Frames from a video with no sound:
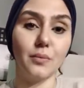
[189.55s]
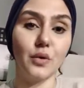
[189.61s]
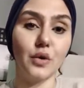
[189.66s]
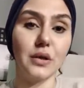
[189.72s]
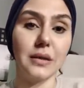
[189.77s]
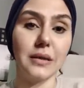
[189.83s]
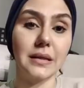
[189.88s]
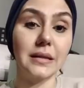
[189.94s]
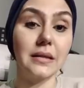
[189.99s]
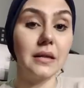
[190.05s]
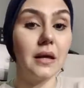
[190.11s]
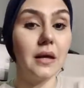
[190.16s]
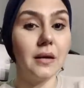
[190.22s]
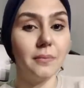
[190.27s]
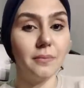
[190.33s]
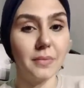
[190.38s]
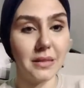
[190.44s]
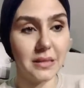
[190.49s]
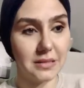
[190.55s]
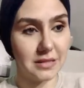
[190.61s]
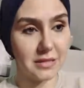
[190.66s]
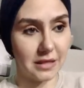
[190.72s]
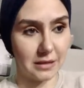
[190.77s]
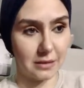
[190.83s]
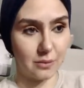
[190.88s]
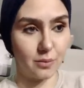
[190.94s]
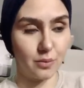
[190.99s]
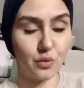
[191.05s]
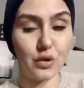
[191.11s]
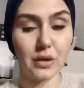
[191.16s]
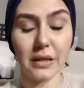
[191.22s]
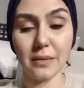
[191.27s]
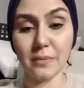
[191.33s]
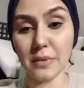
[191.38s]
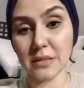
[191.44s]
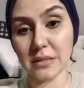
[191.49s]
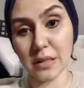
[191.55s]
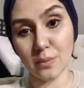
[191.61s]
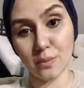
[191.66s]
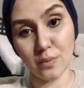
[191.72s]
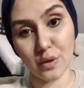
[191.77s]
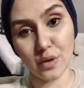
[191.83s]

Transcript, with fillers: برج الميزان برج الميزان